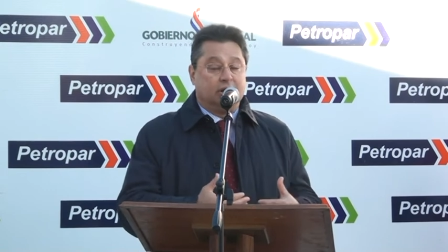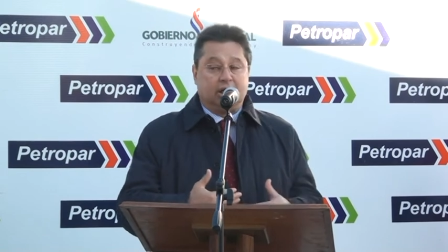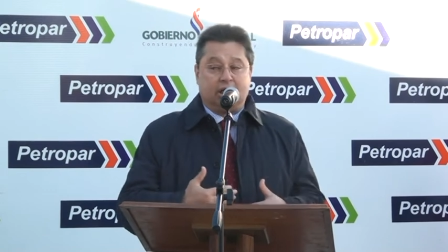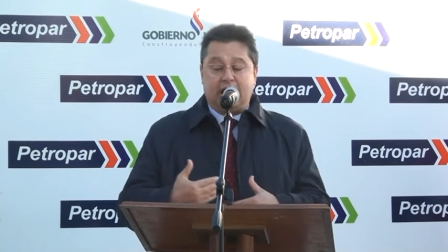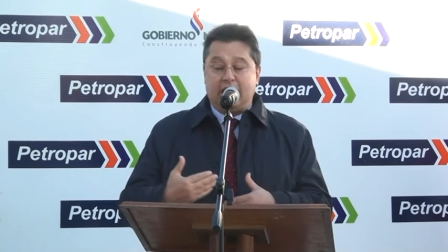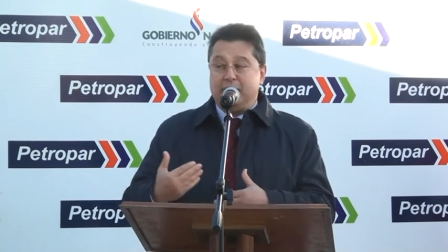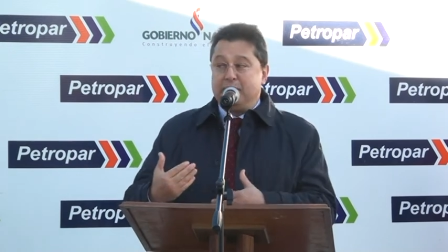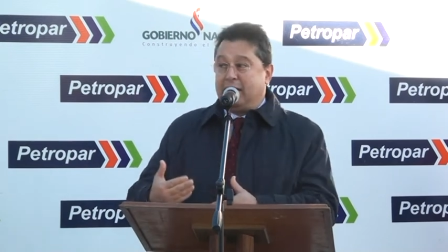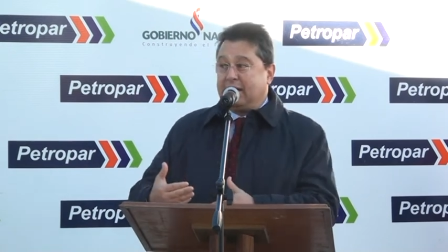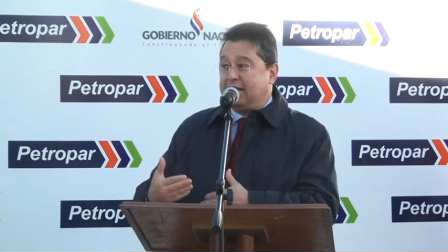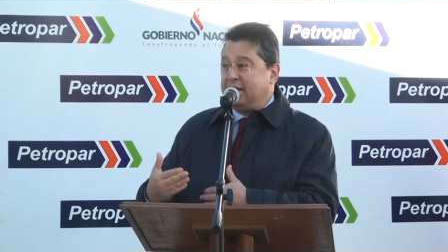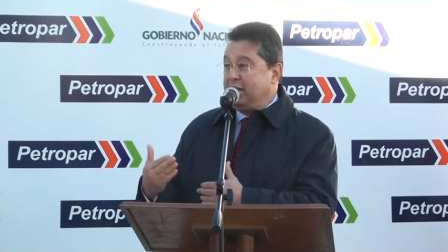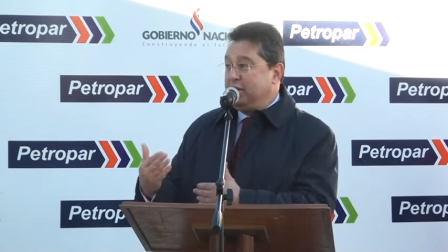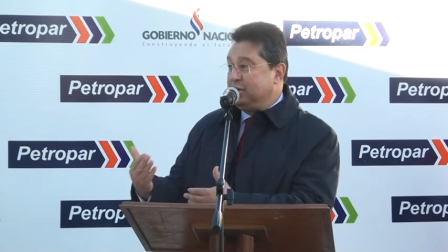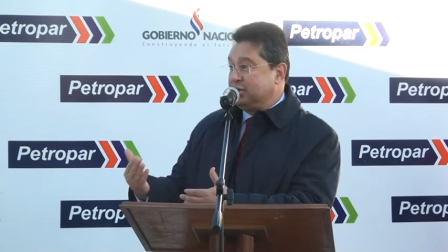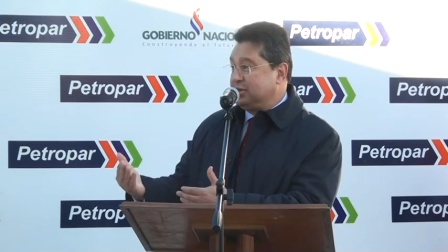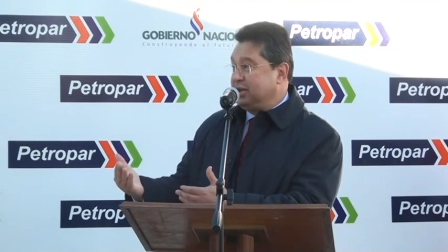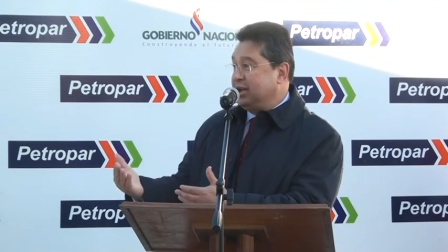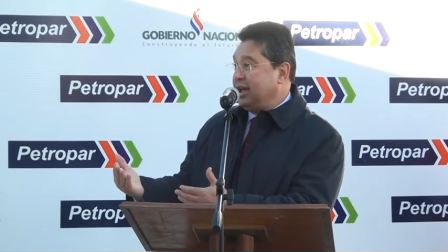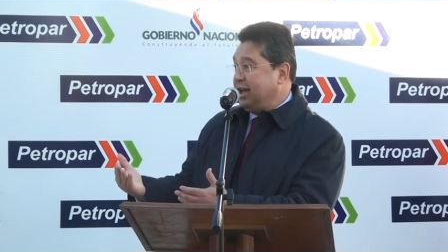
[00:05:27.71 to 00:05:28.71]
que
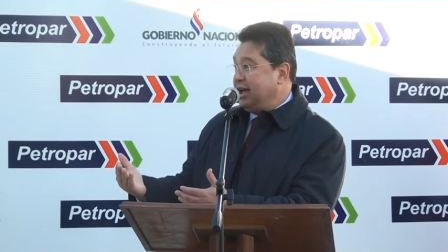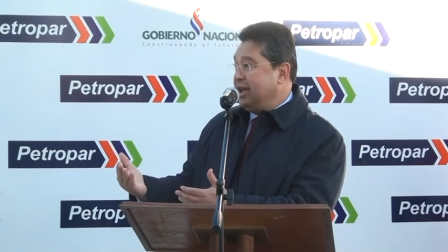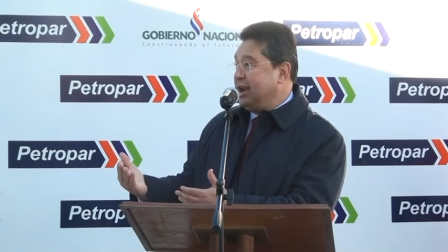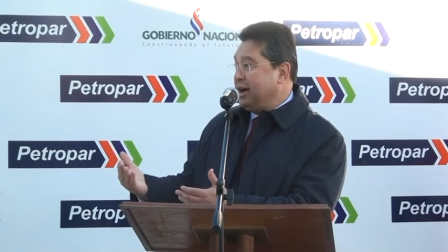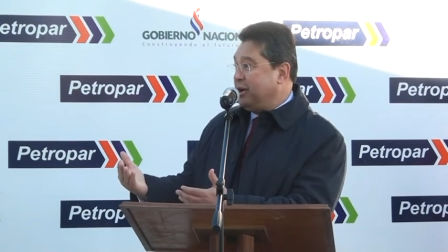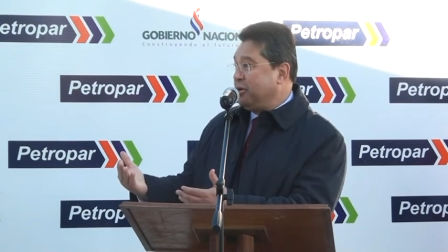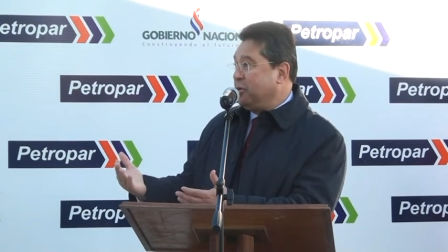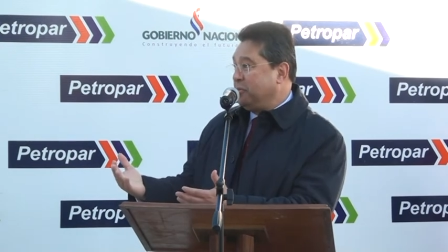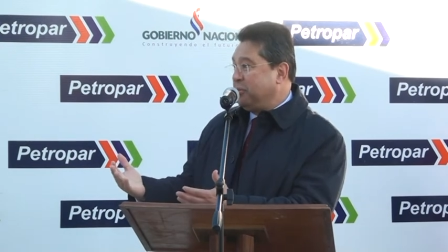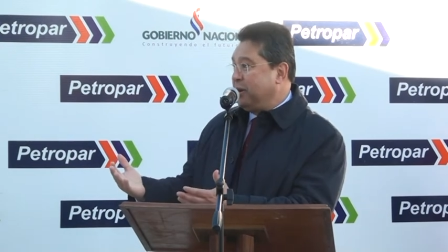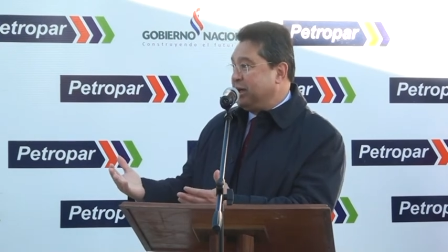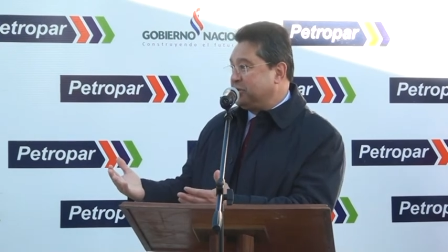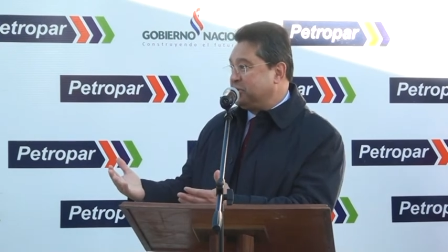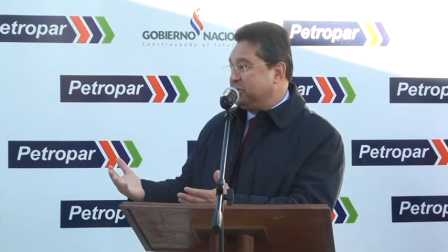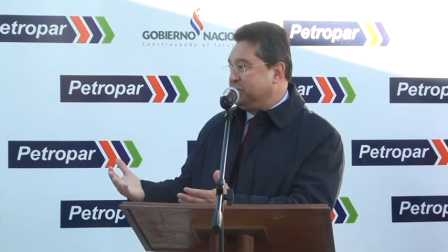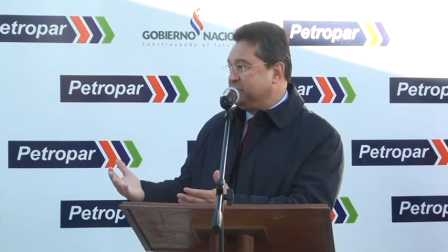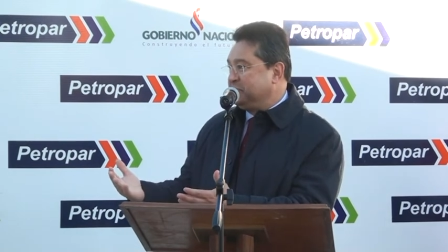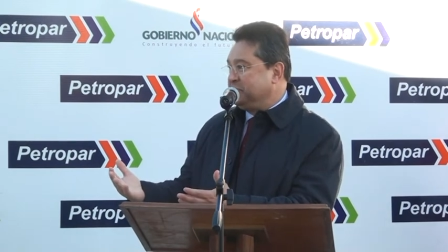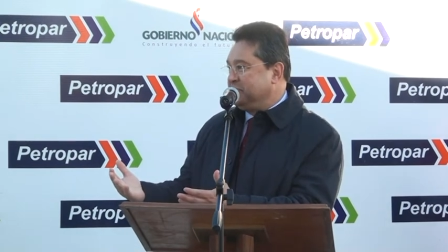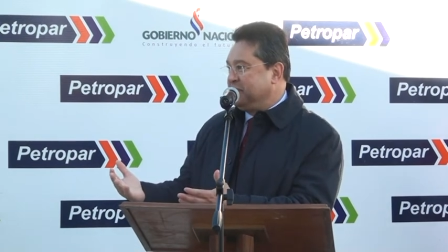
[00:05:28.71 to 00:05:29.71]
imagino será de largo
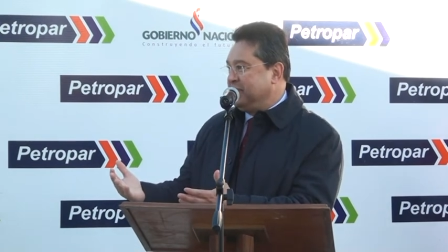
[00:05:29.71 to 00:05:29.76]
plazo,